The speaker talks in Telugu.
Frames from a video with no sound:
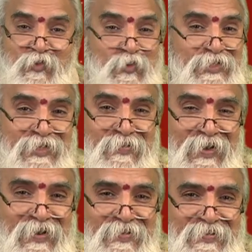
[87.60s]
చూచిన
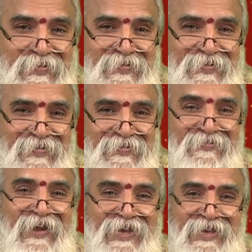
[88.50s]
వాళ్ళు
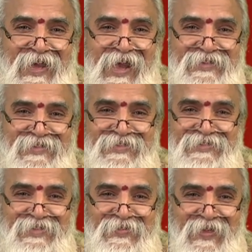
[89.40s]
వాటిని
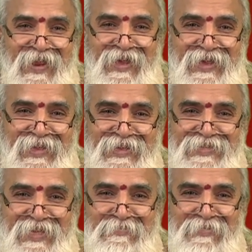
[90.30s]
ఆచరించడం ద్వారా కలిగే
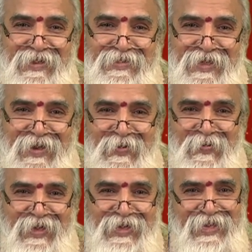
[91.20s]
సత్ఫలితాలను
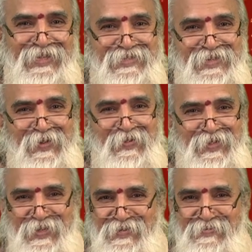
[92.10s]
కూడా
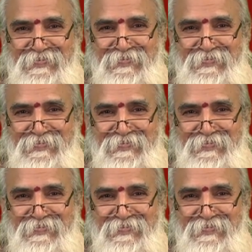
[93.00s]
గ్రహించగలుగుతారు